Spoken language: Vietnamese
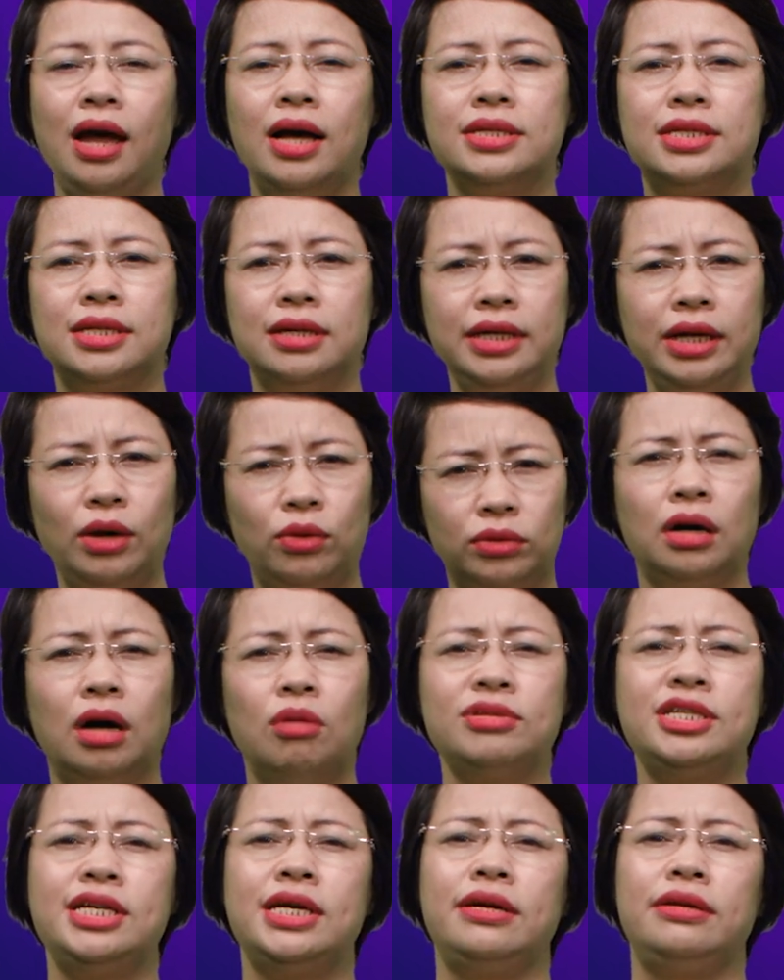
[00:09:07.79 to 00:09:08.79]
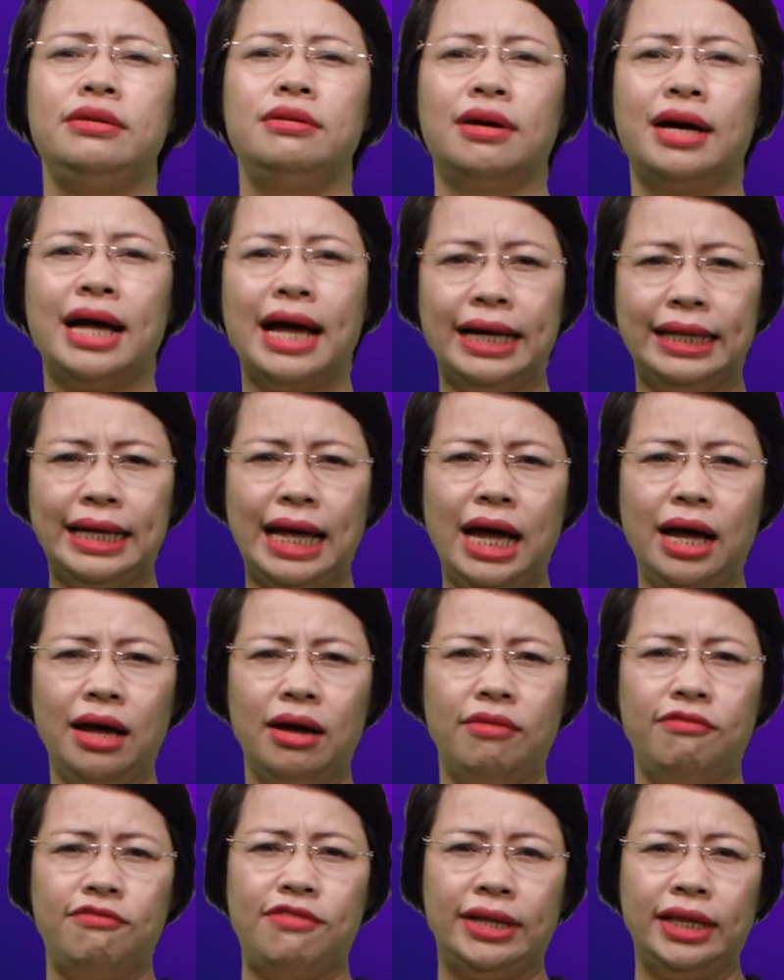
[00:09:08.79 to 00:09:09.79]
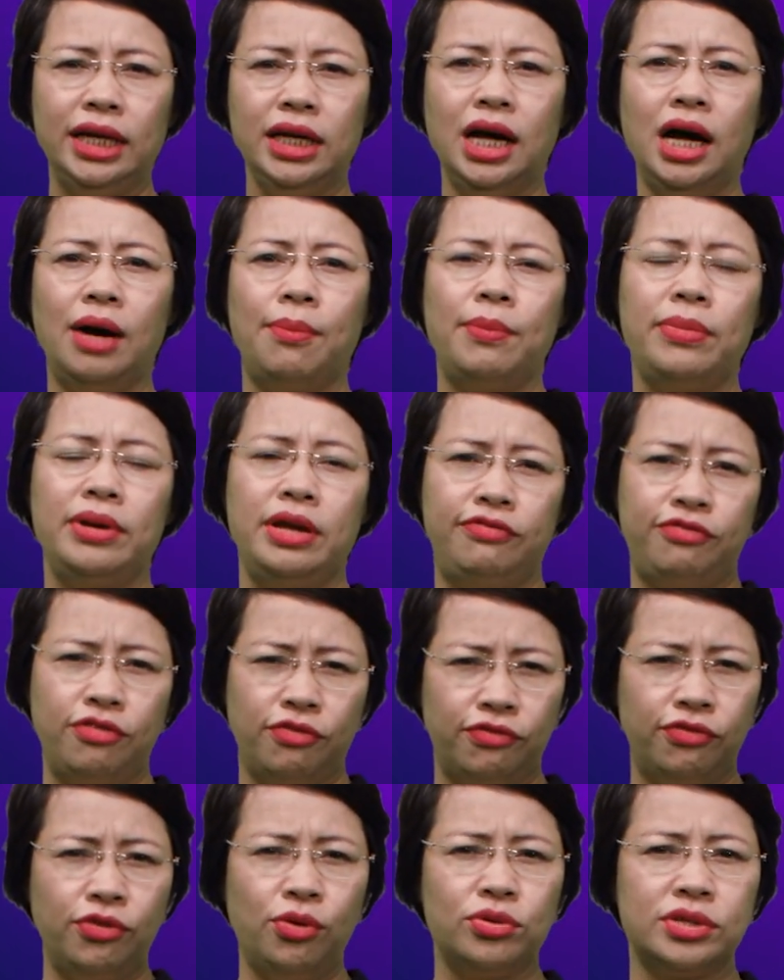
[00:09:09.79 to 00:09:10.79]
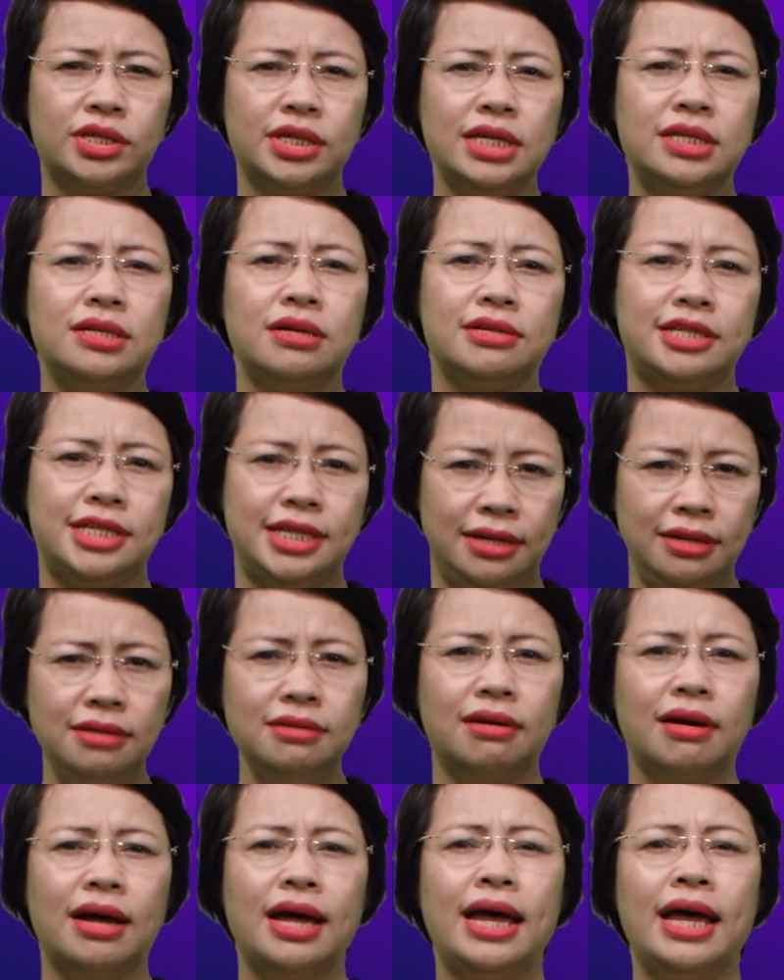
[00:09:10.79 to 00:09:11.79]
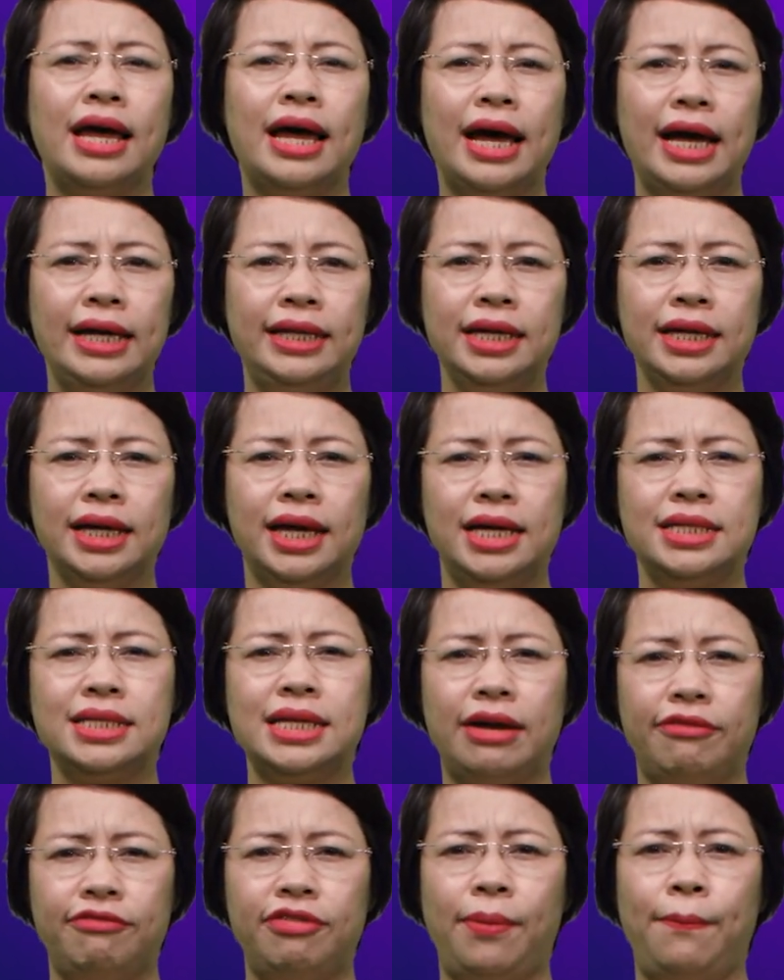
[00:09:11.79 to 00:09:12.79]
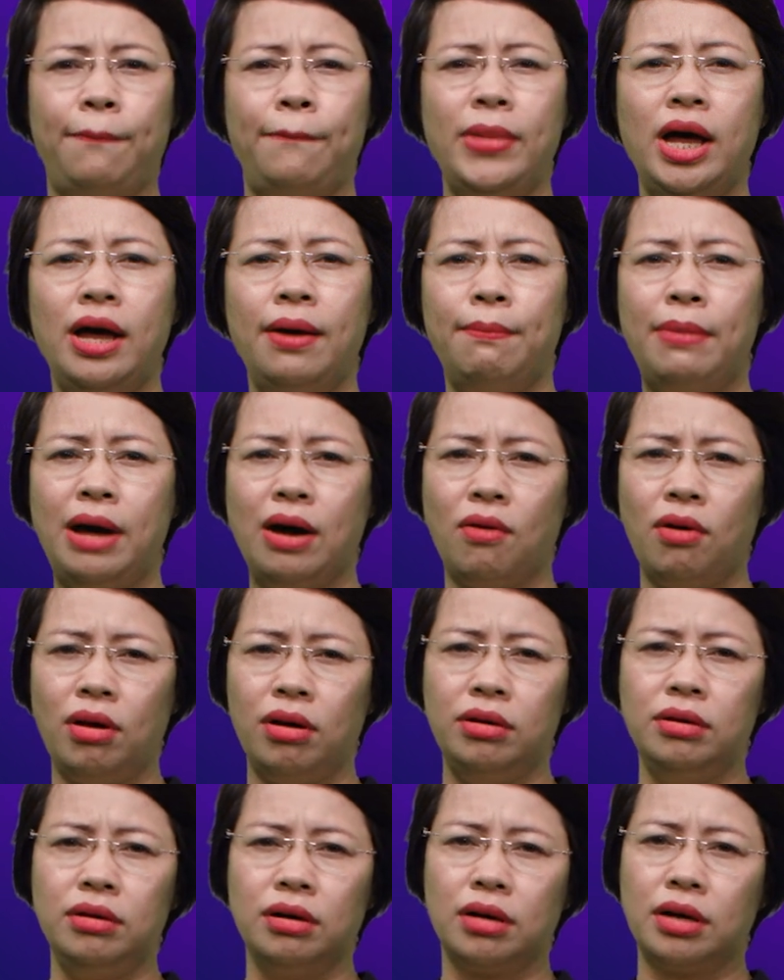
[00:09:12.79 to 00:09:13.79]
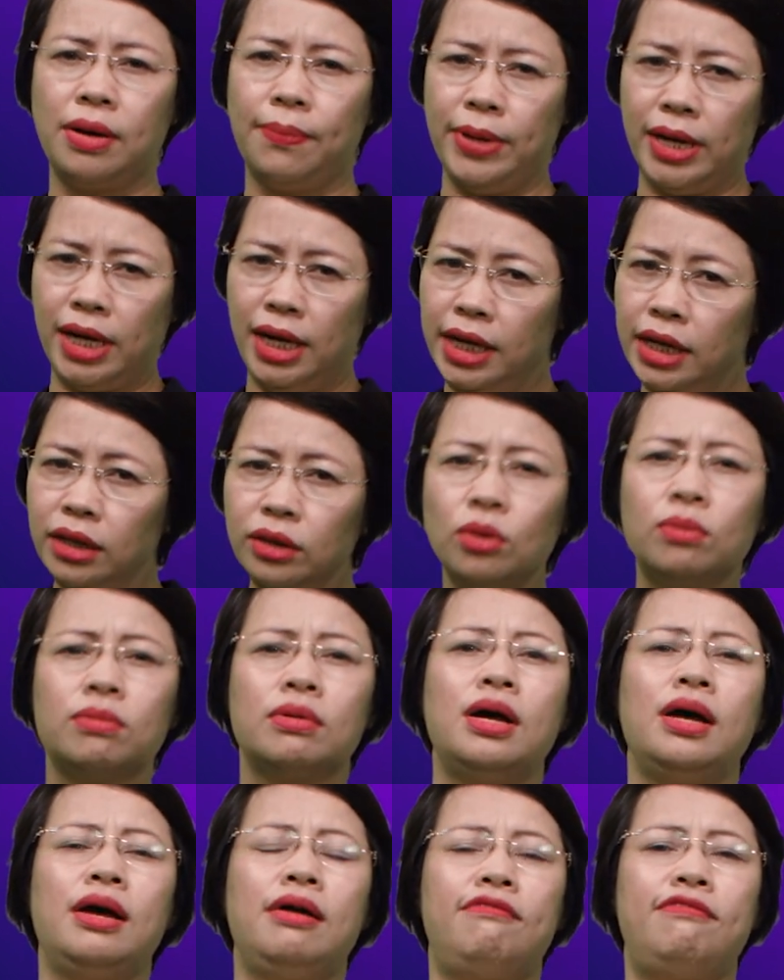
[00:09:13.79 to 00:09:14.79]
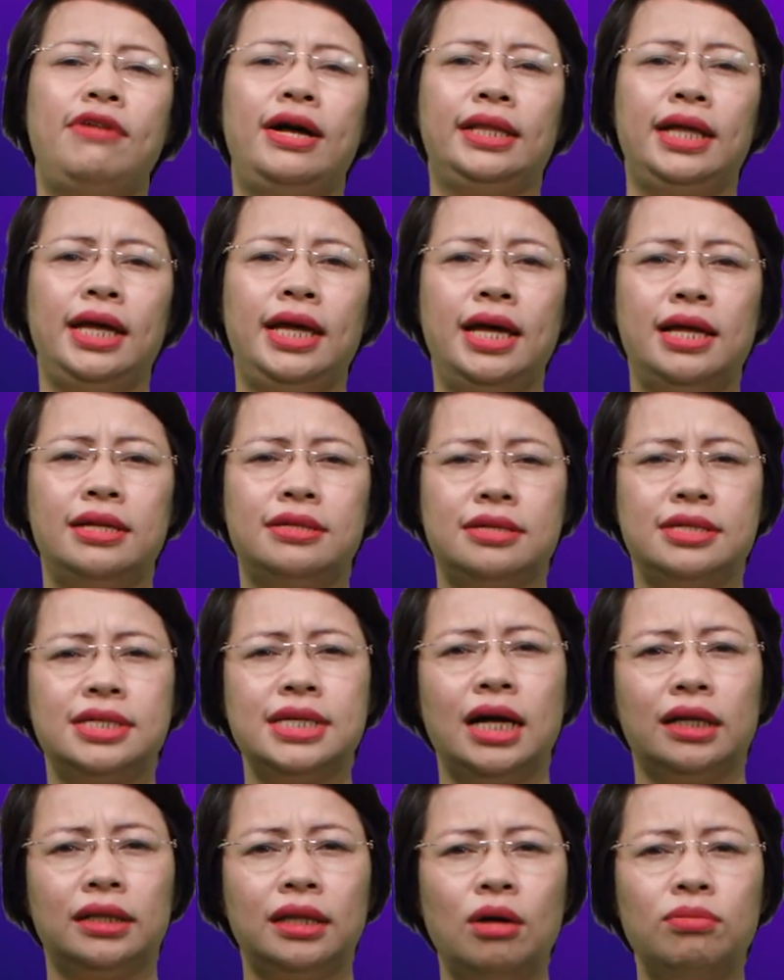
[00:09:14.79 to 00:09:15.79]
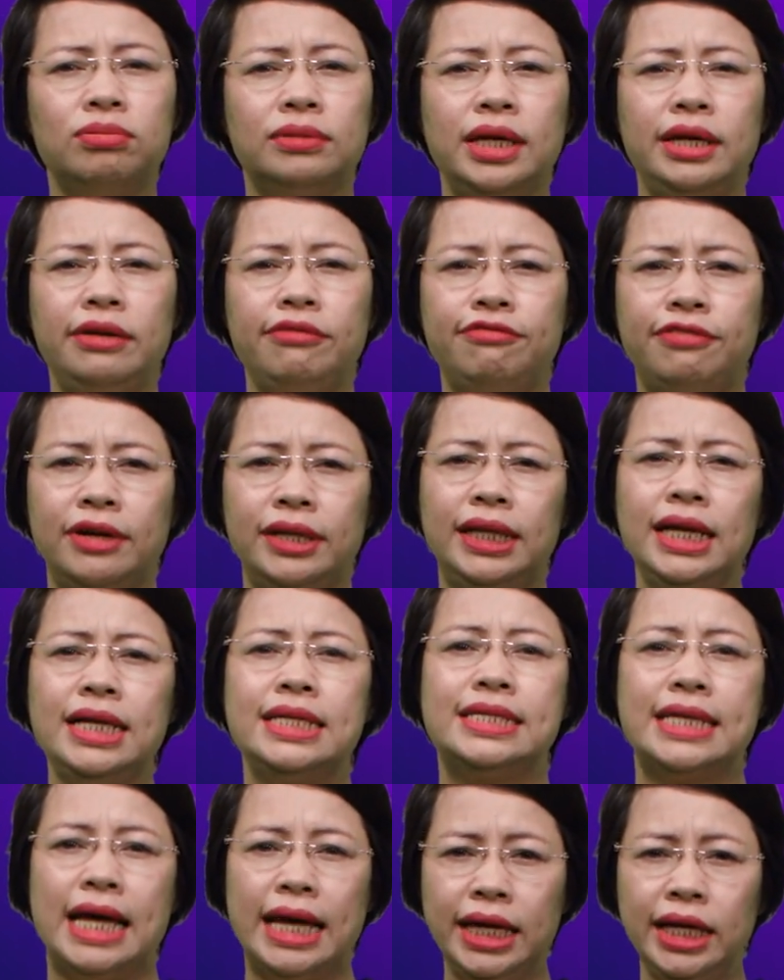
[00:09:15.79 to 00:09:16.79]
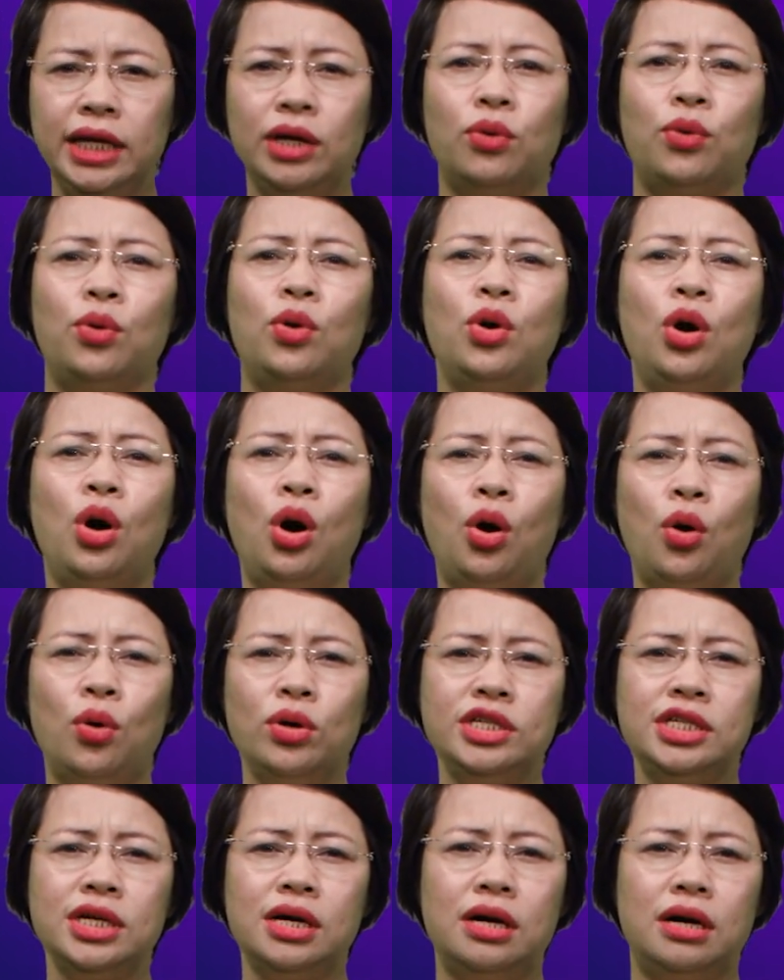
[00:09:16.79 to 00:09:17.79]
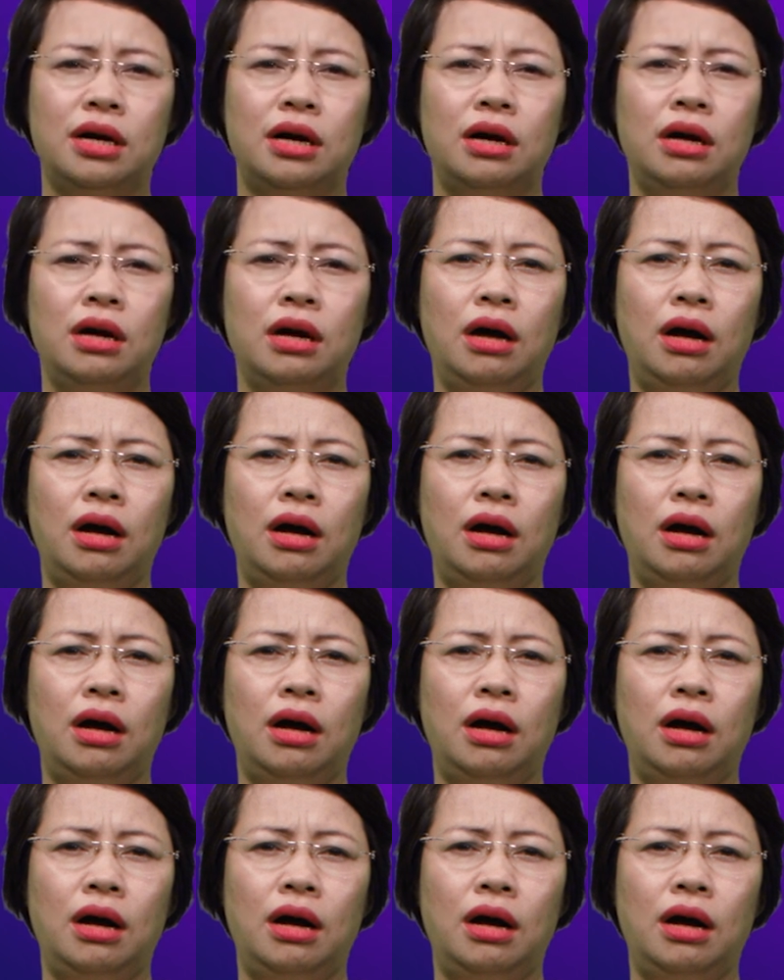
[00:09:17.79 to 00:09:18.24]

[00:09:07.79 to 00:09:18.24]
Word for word: Dữ liệu không chỉ được khai thác và tích hợp để phục vụ xây dựng chiến lược hay thiết kế sản phẩm, mà còn được cập nhật liên tục và thể hiện dưới dạng thông tin phân tích dễ hiểu, hỗ trợ,